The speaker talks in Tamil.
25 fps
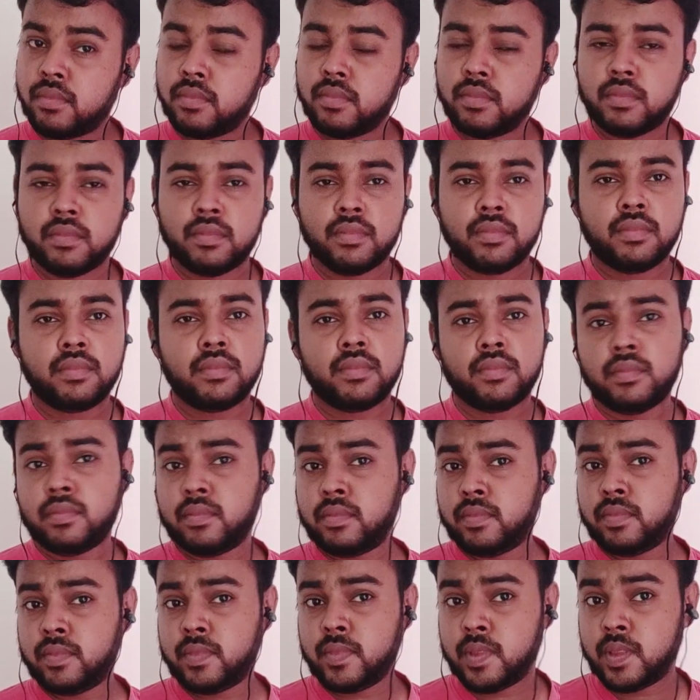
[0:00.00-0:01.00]
இருக்கிறதுனால
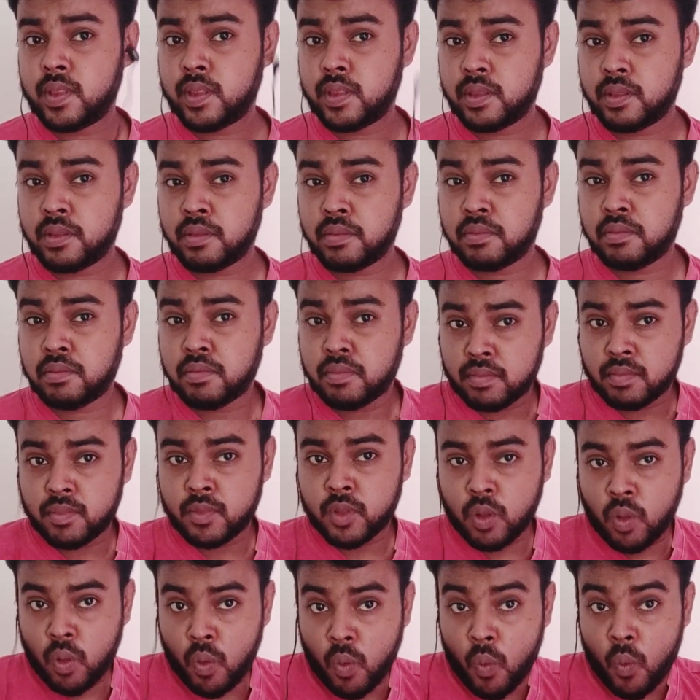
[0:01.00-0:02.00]
காதில் வந்து
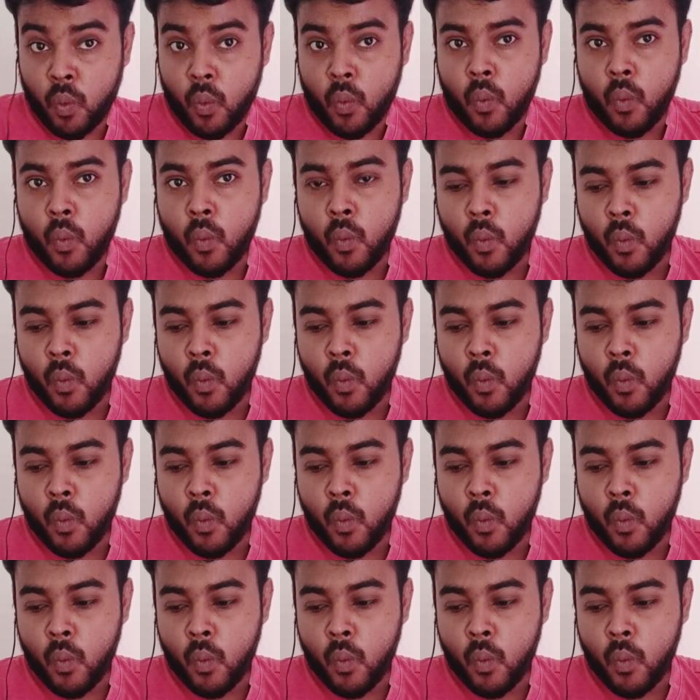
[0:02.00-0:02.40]
கலந்து கலந்து